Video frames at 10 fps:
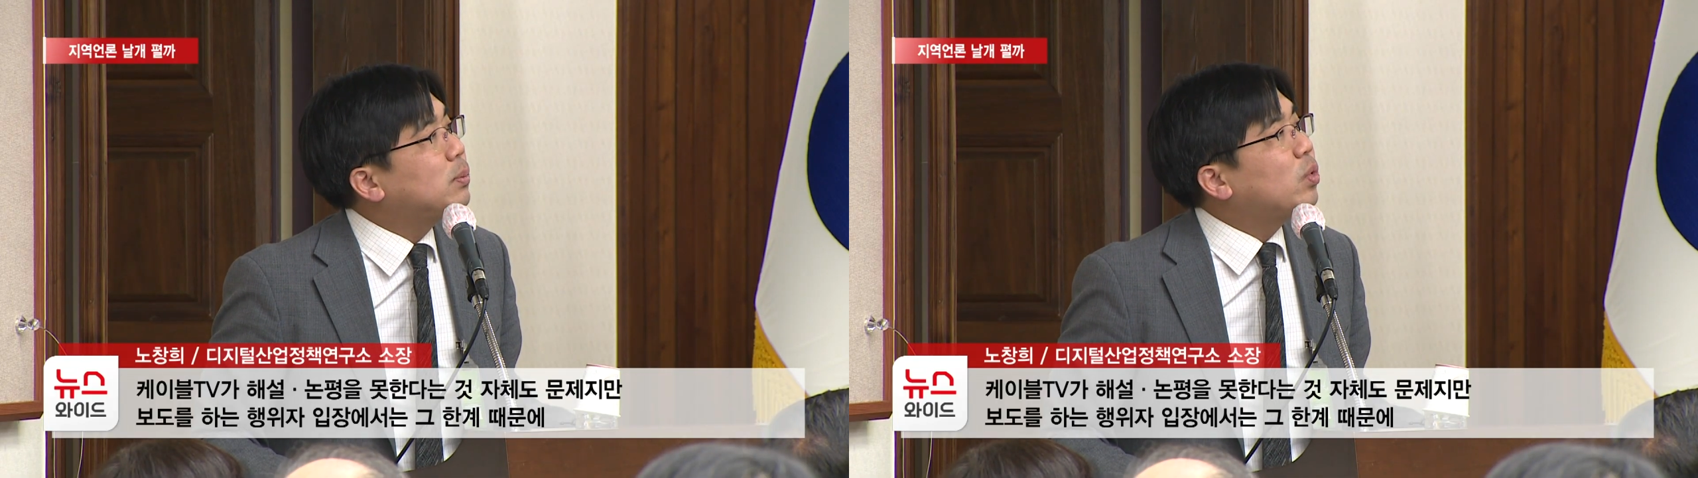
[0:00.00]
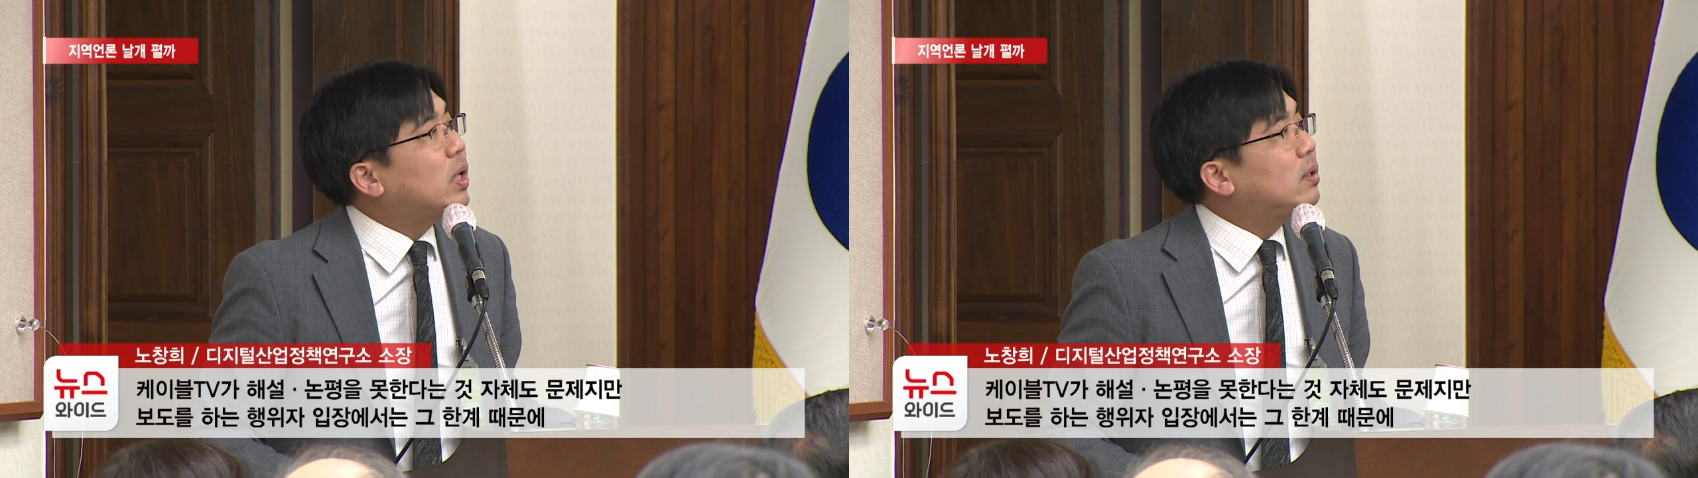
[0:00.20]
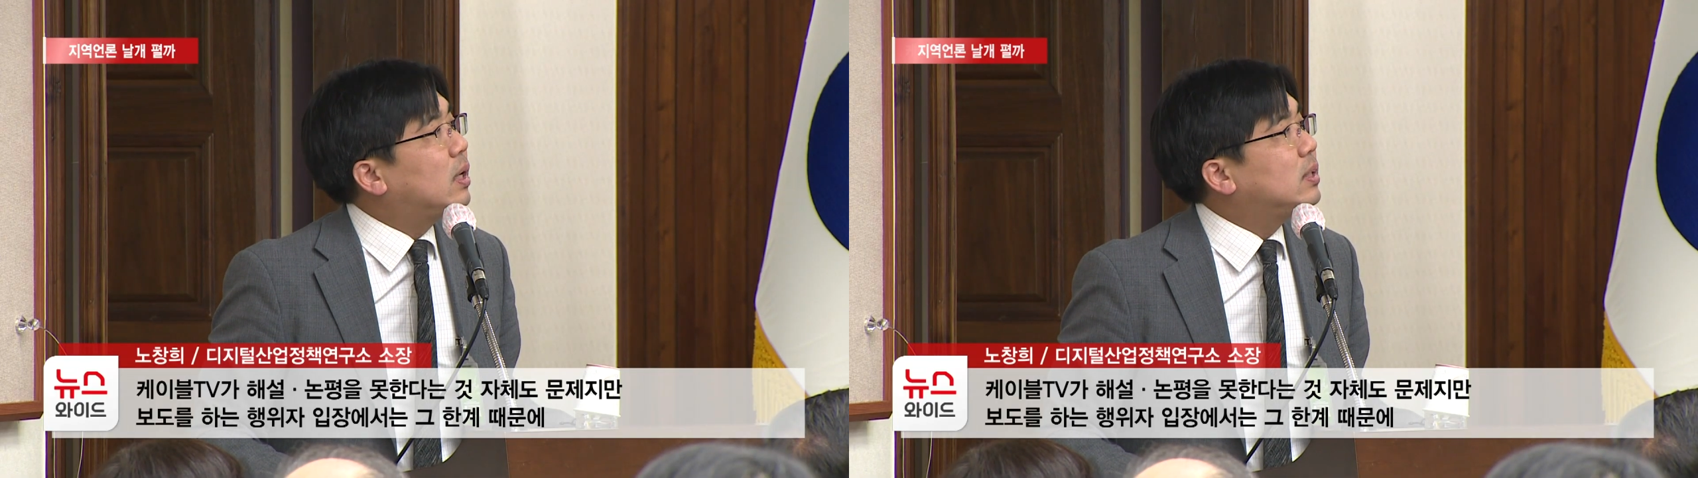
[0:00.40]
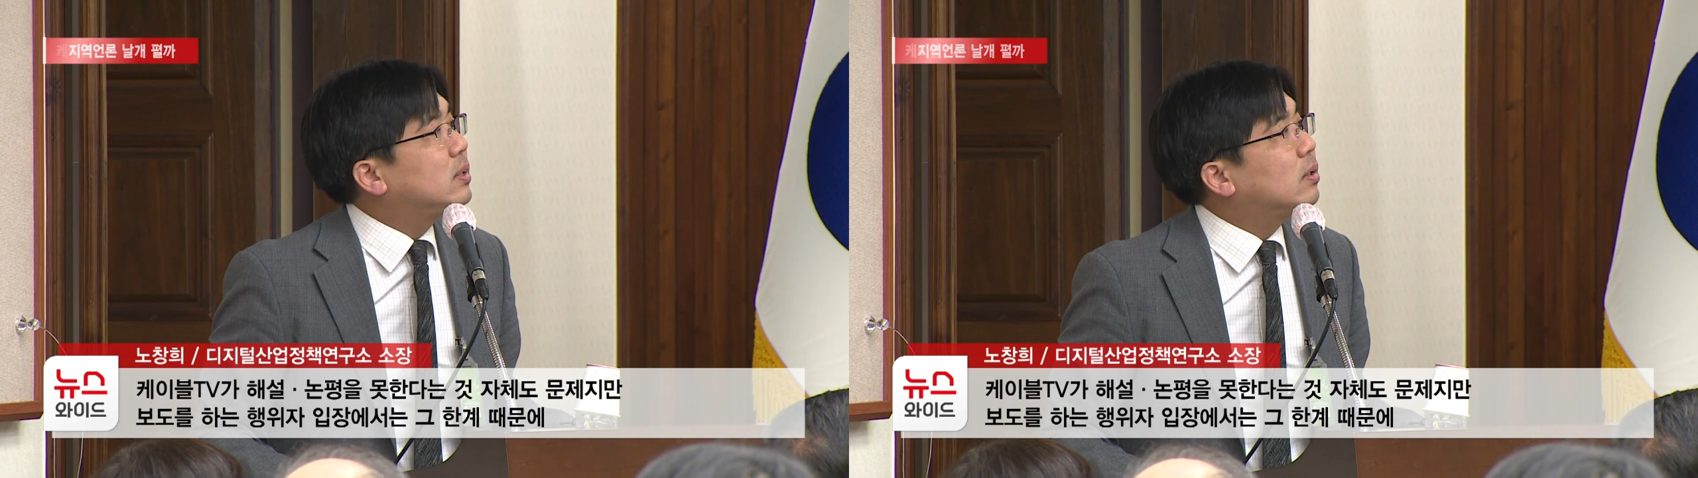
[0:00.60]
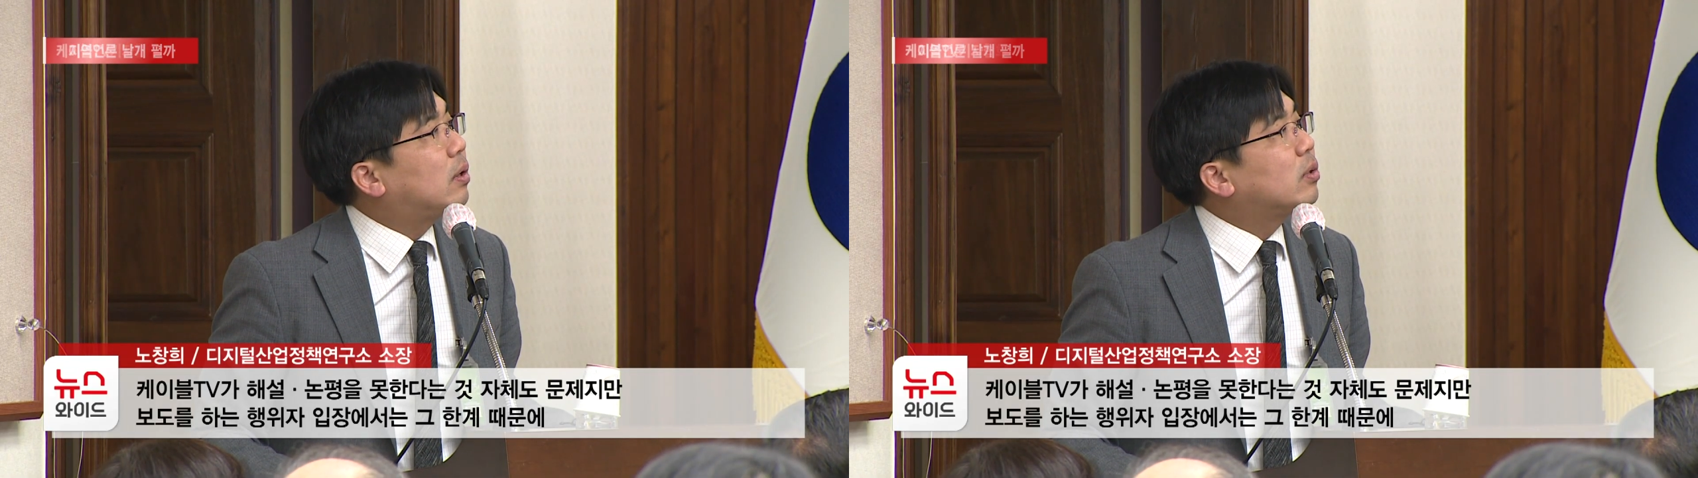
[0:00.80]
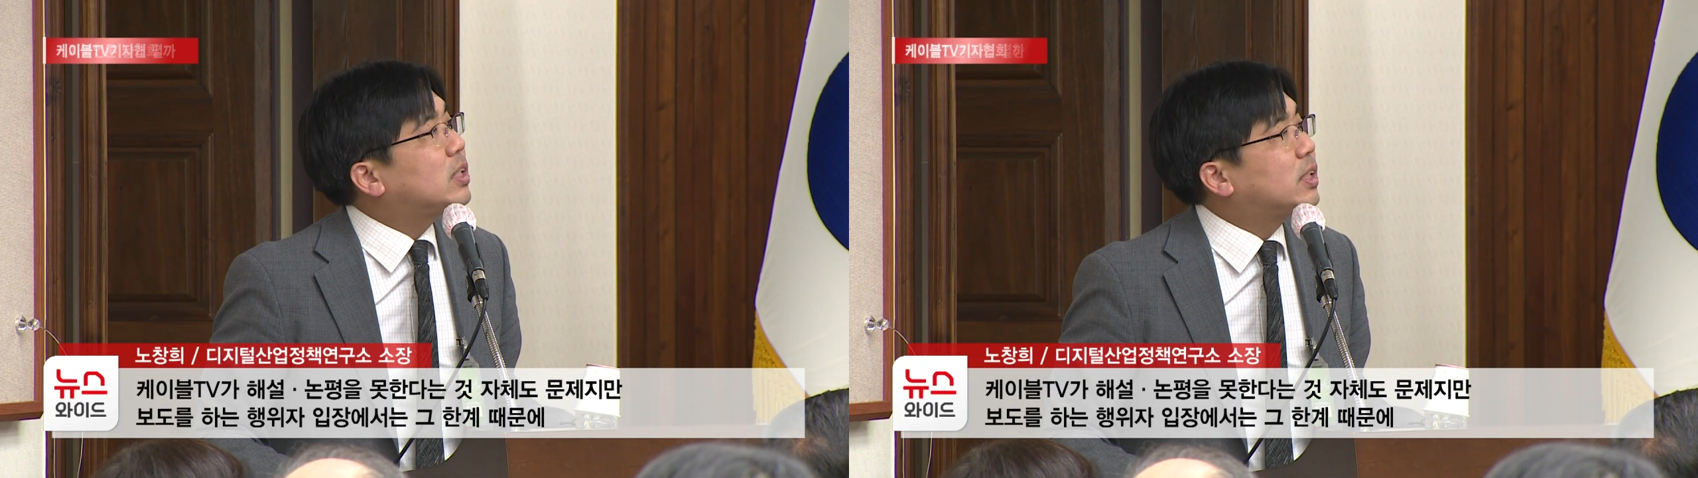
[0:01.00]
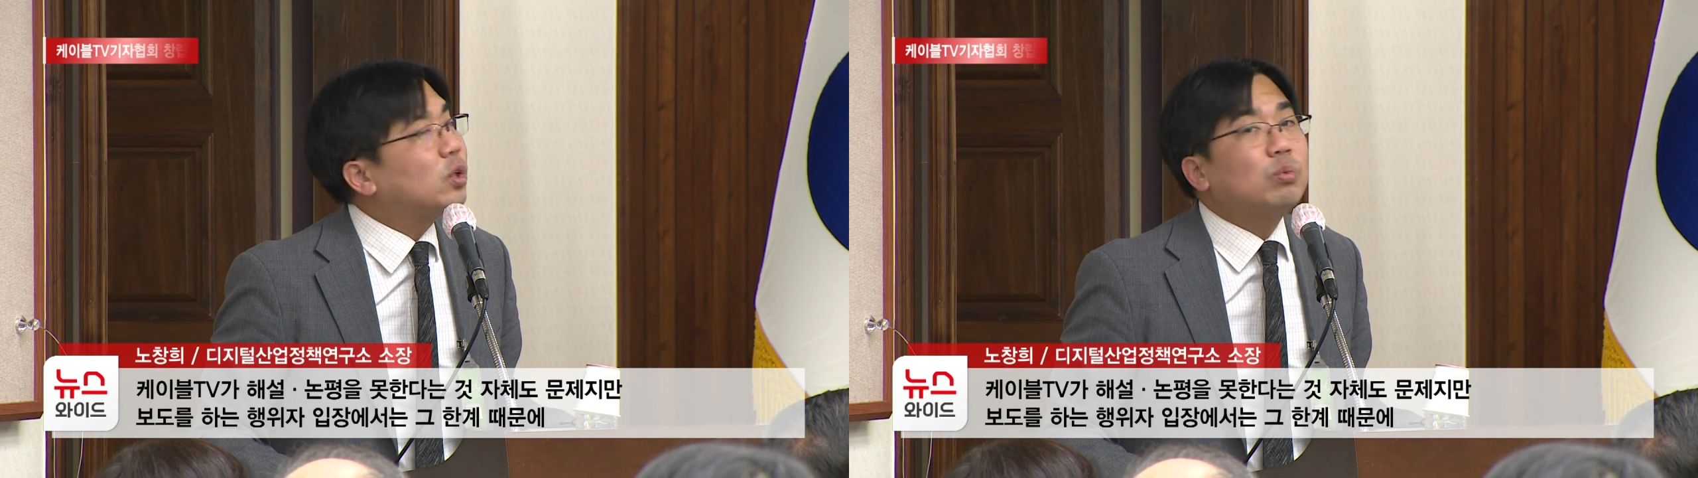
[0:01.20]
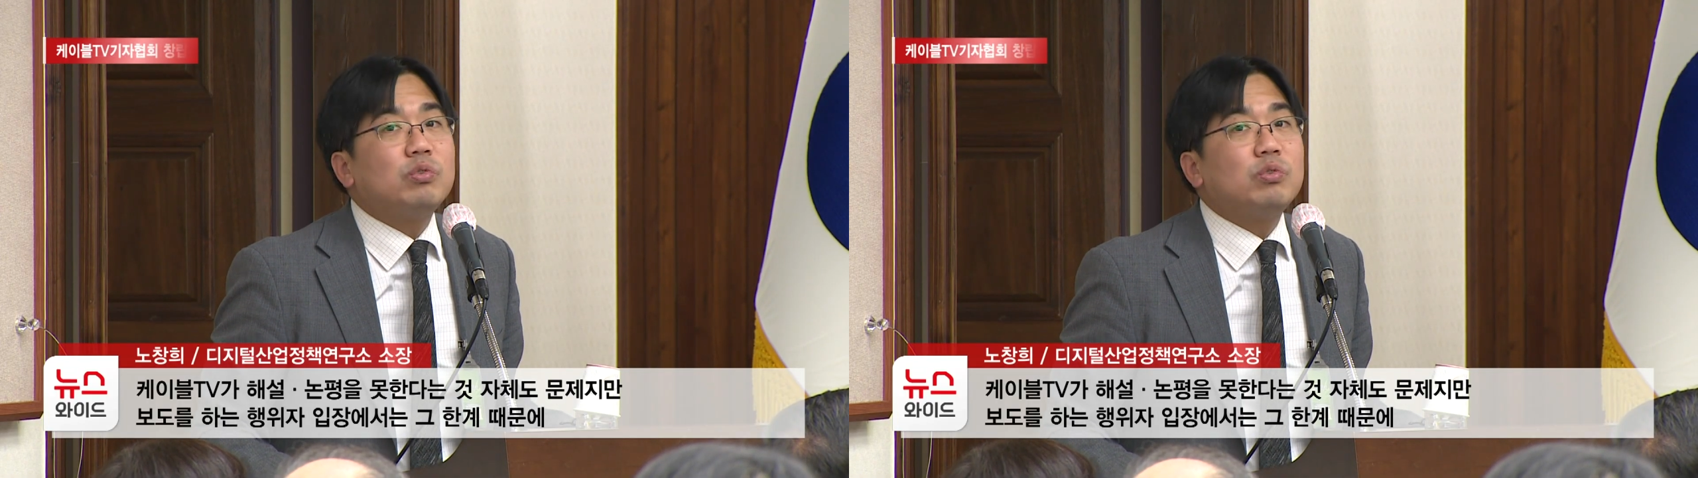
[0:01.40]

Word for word: 못한다는 것 자체도